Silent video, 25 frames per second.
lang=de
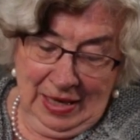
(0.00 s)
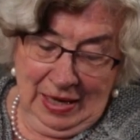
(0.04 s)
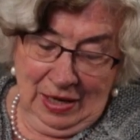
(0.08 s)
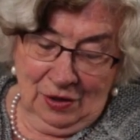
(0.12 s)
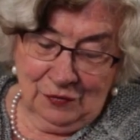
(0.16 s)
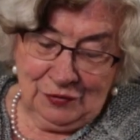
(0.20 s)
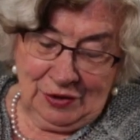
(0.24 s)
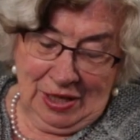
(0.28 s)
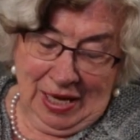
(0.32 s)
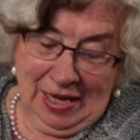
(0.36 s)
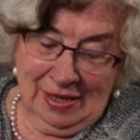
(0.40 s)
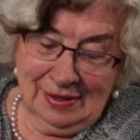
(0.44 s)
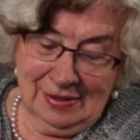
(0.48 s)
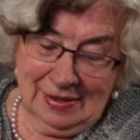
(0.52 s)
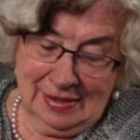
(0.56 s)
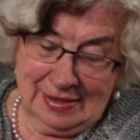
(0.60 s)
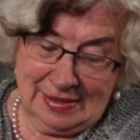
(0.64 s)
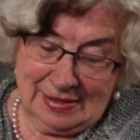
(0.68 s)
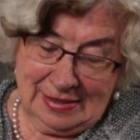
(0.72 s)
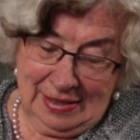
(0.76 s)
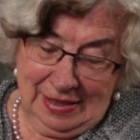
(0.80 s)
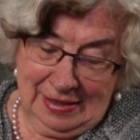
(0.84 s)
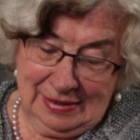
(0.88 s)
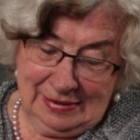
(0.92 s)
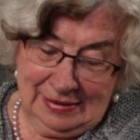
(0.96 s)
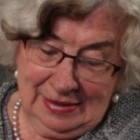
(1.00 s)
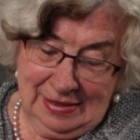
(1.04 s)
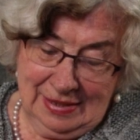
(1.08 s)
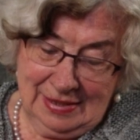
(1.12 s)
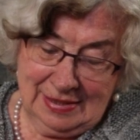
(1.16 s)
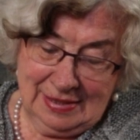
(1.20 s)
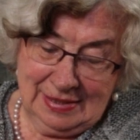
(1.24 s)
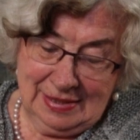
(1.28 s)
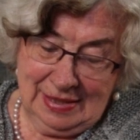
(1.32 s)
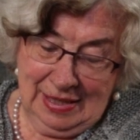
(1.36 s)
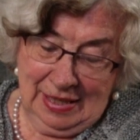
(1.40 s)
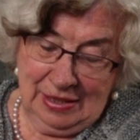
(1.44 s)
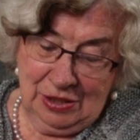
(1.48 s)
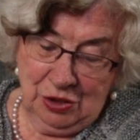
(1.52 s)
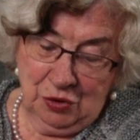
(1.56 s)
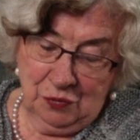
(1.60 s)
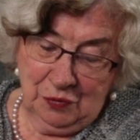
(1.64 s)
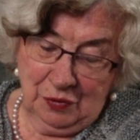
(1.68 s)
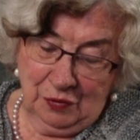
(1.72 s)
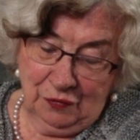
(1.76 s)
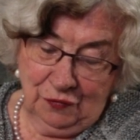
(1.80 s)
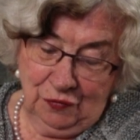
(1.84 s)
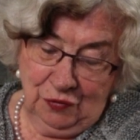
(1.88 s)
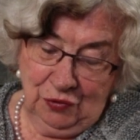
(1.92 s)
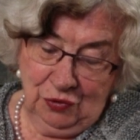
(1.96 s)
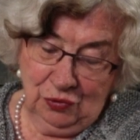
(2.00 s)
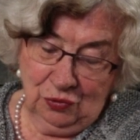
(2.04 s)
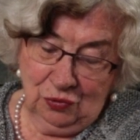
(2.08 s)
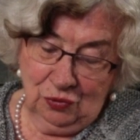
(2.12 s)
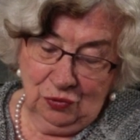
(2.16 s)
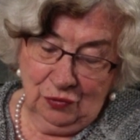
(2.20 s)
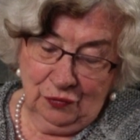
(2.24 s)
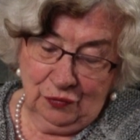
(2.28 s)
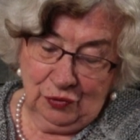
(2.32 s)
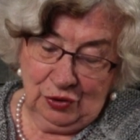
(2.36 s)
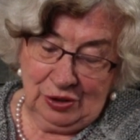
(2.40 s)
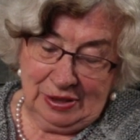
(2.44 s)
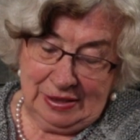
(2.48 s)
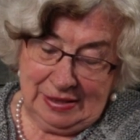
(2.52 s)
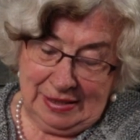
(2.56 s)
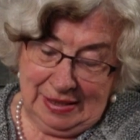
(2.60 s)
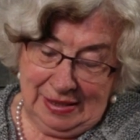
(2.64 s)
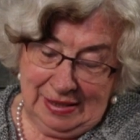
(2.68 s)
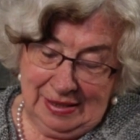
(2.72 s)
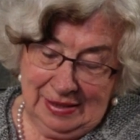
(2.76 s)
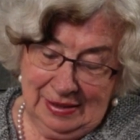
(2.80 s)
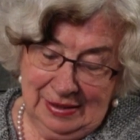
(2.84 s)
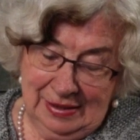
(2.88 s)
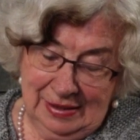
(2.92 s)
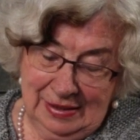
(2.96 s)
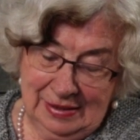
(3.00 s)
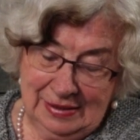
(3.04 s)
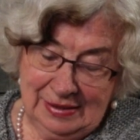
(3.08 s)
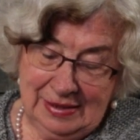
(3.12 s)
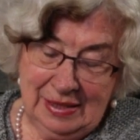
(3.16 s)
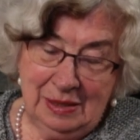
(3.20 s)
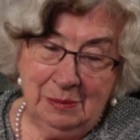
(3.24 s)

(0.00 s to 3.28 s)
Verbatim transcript: Auf der anderen Seite ist sie eine Überführung von Dingen,